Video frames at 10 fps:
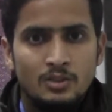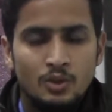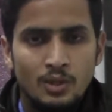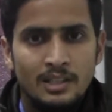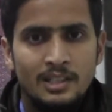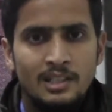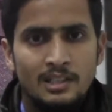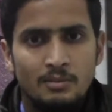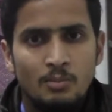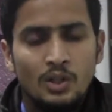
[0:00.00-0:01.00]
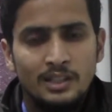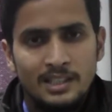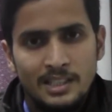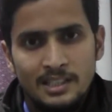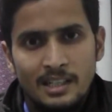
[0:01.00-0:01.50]
जो कि बहुत ही
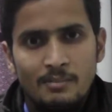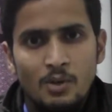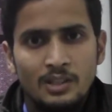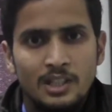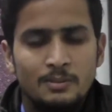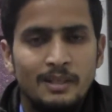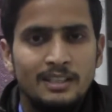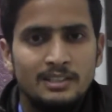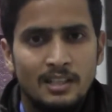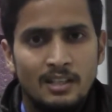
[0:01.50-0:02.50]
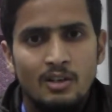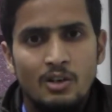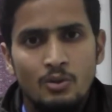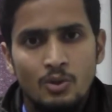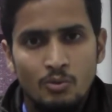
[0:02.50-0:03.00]
अच्छे सर हैं बहुत ही रिस्पेक्टेड सर हैं
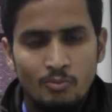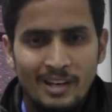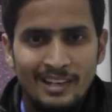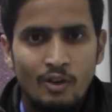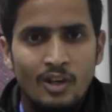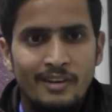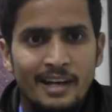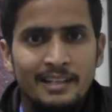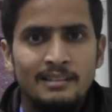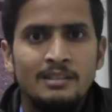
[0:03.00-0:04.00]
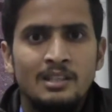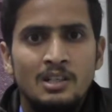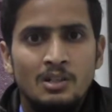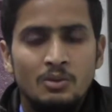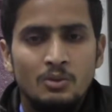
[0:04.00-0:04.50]
और वो वेल क्वालिफाइड हैं
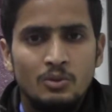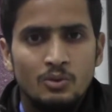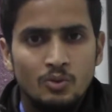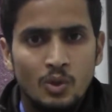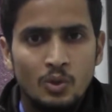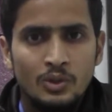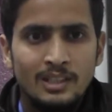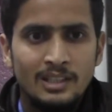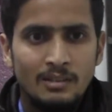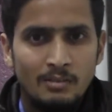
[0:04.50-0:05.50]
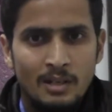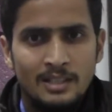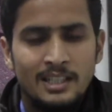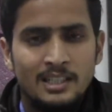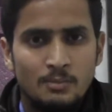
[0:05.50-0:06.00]
उन वो खुद
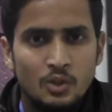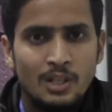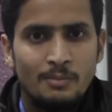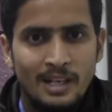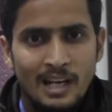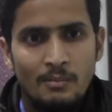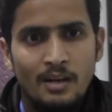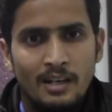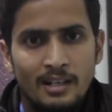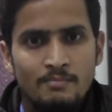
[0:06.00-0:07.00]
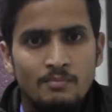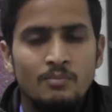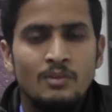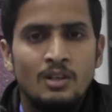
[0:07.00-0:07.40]
अच्छे अच्छे प्रोजेक्ट पे काम कर रहे हैं